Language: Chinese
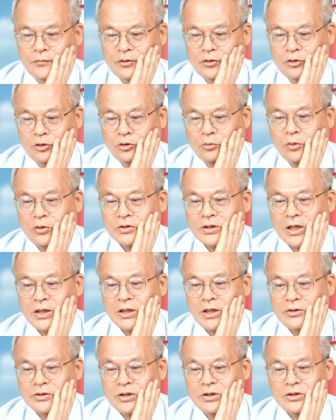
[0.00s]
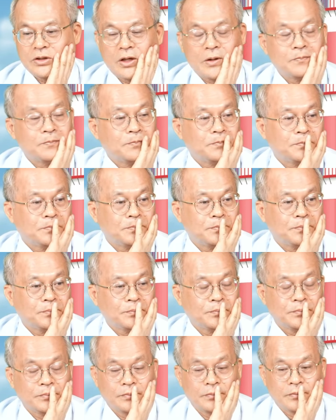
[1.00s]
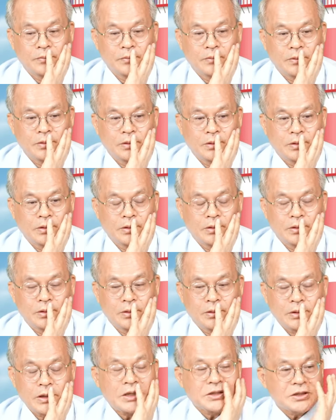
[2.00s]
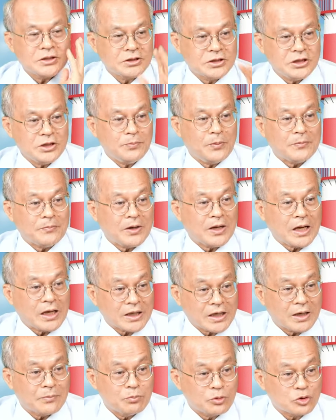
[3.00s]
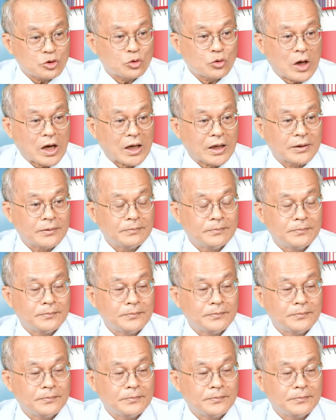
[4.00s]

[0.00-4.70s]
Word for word: 突破三条金线，但是基本面还看不出来，